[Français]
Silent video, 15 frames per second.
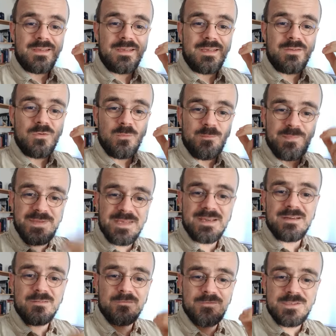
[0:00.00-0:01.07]
et de
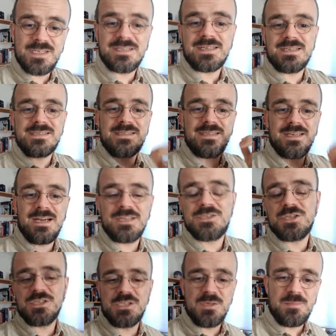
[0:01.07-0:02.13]
bien vous adresser à
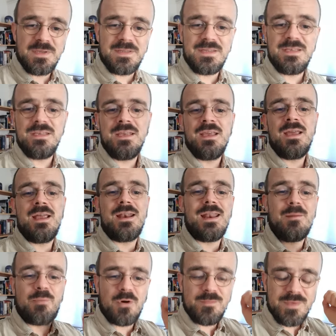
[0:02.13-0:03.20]
ChatGPT,
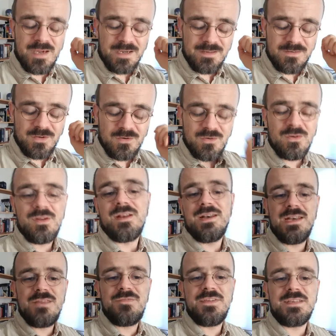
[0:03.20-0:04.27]
la première étant
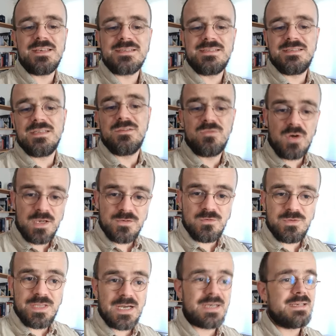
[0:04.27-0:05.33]
l'efficacité de vos
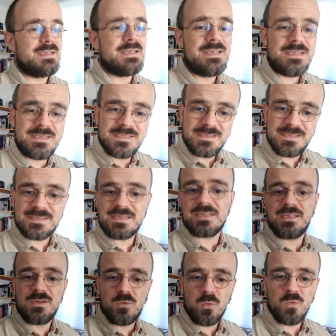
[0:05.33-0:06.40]
résultats, et c'est ça
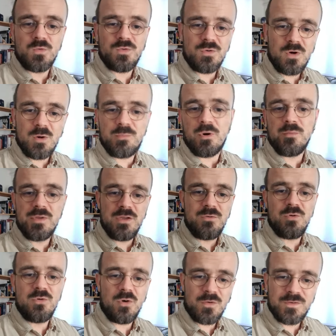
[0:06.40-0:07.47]
qui compte en premier
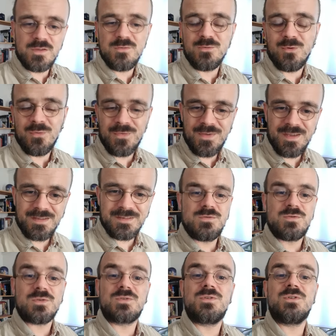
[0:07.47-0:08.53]
lieu en ce qui nous concerne.
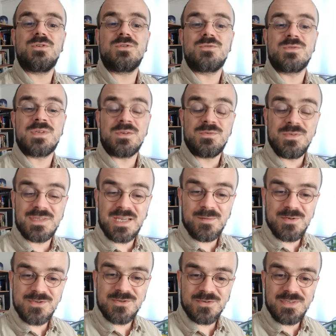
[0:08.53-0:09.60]
Sur ce, je vous souhaite une très
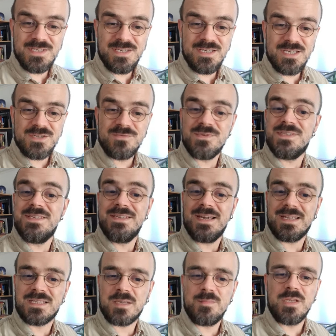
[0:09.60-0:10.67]
bonne journée et je vous dis
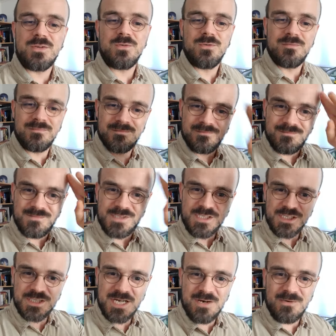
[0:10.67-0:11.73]
à très bientôt.
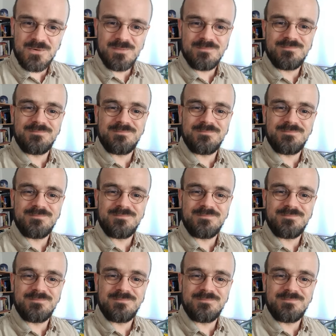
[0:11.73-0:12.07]
Ciao ciao